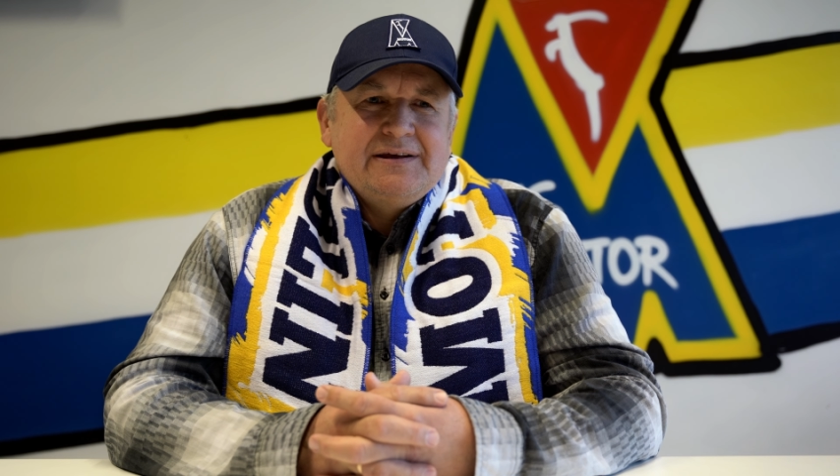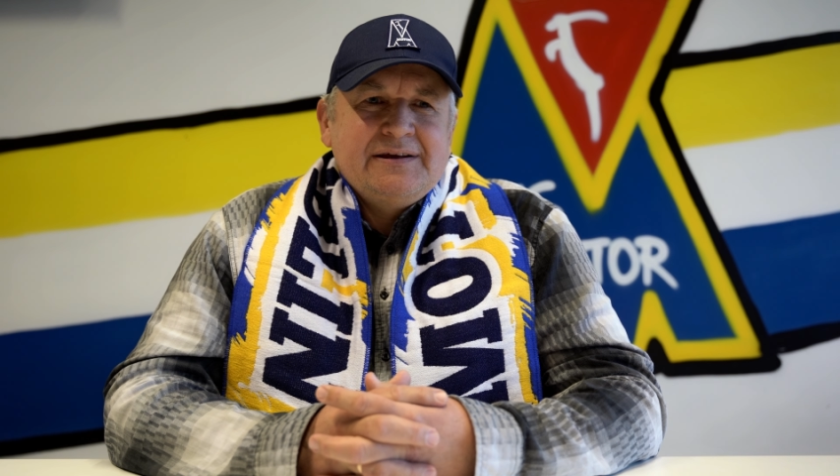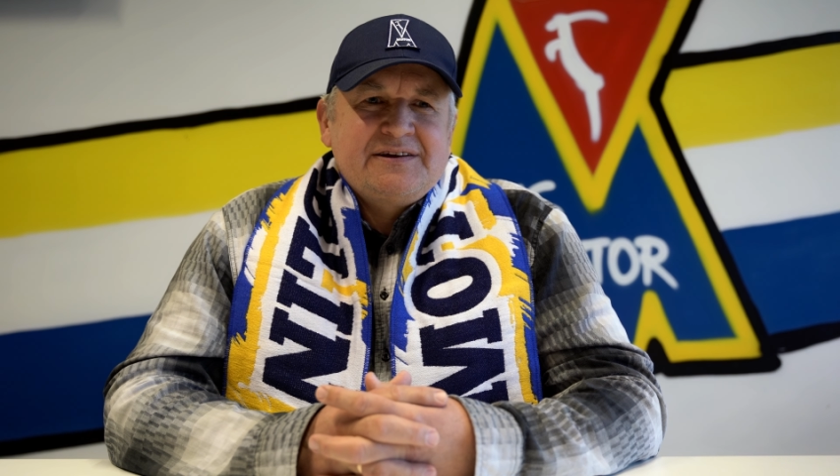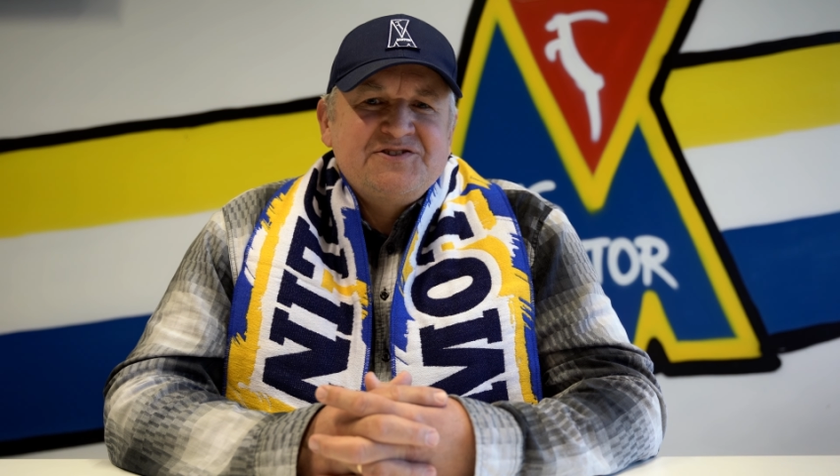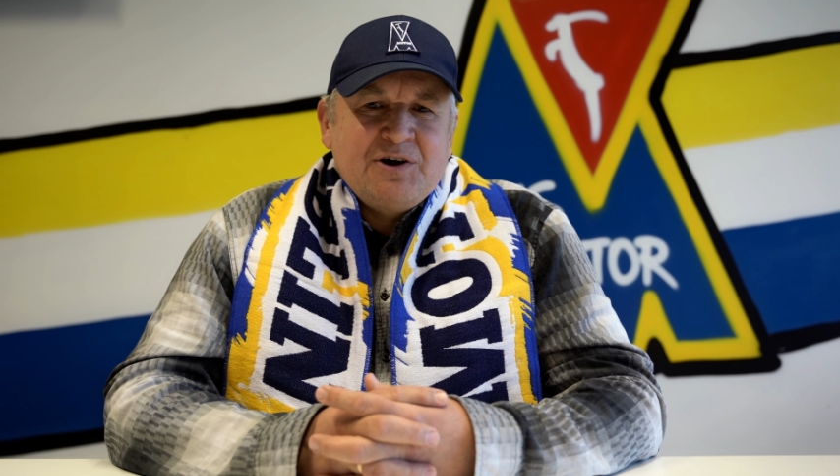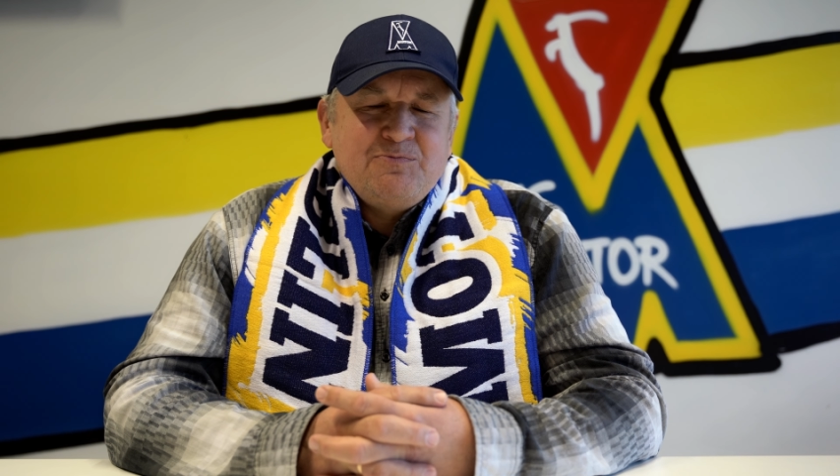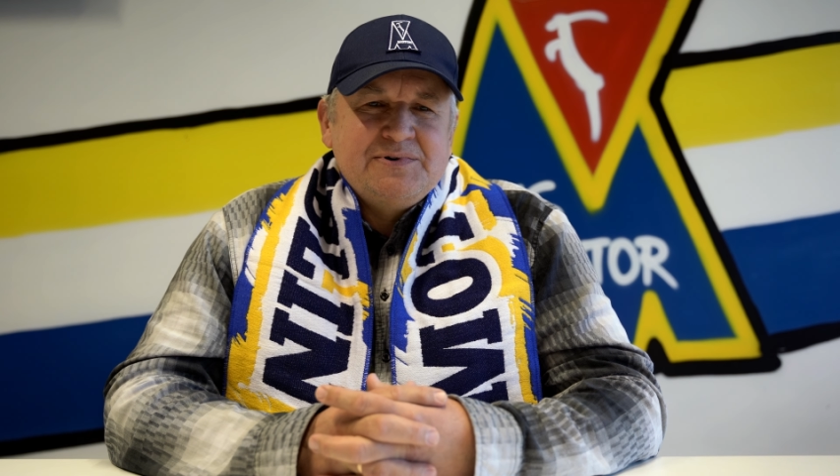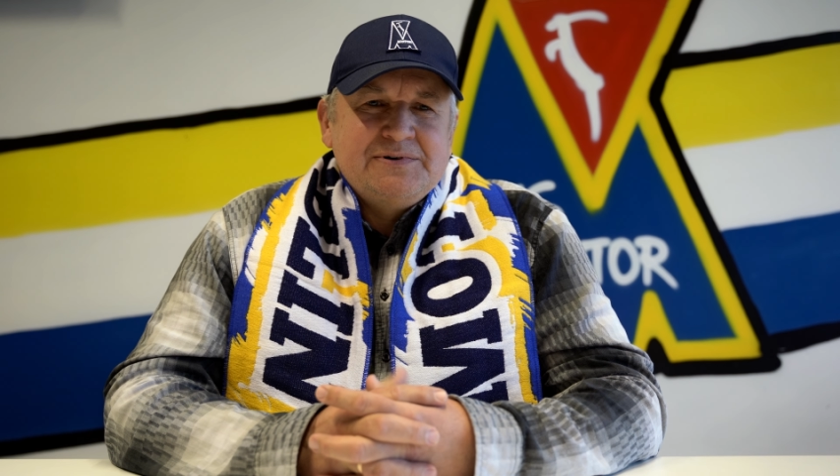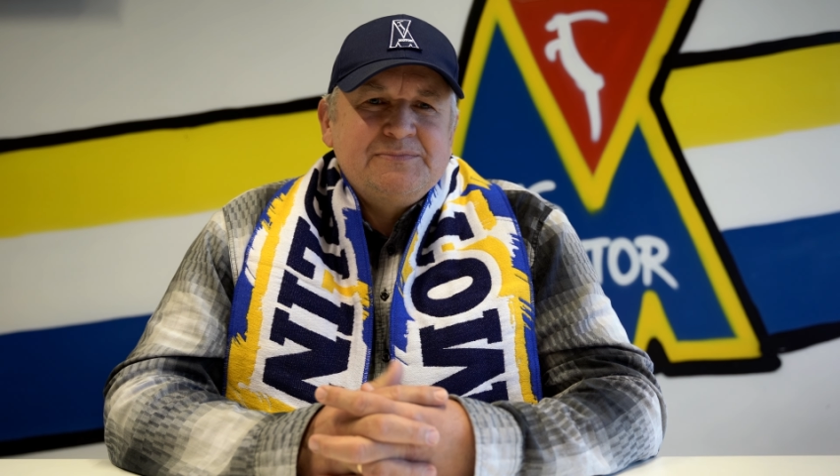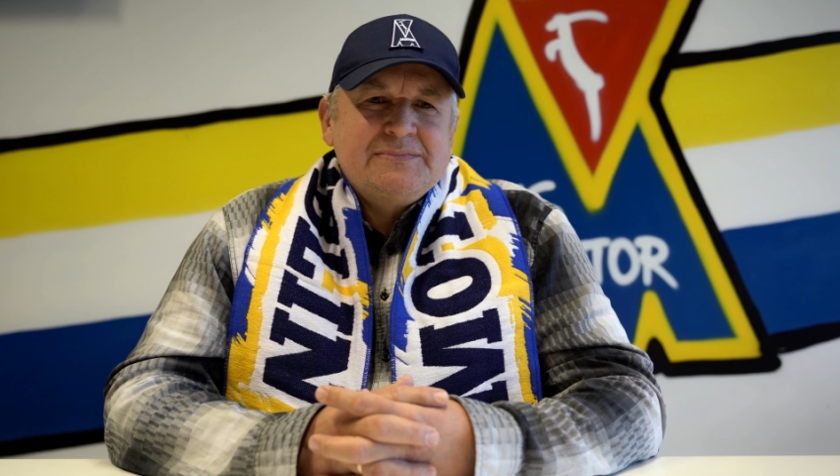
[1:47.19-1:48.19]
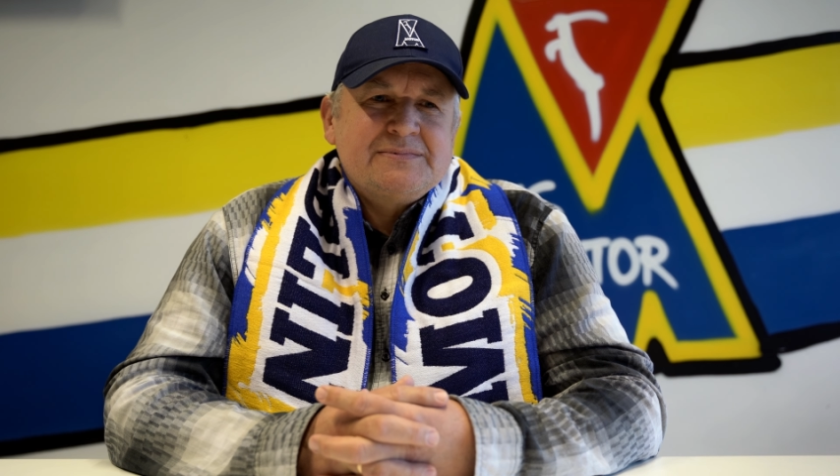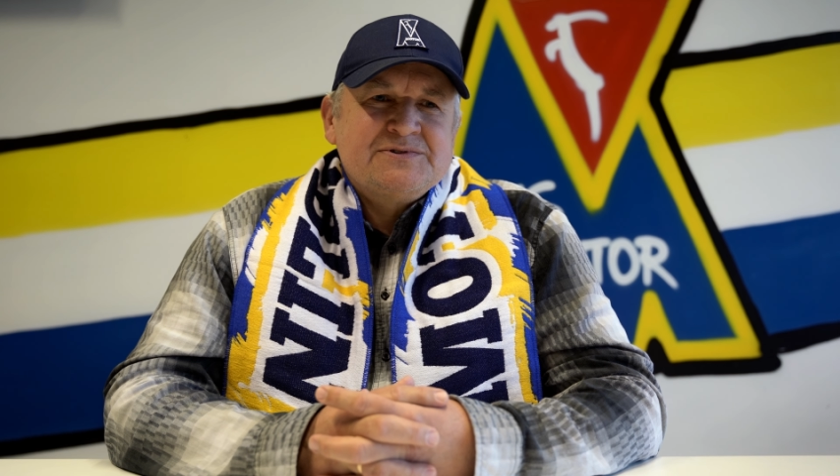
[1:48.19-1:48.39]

I chciałbym,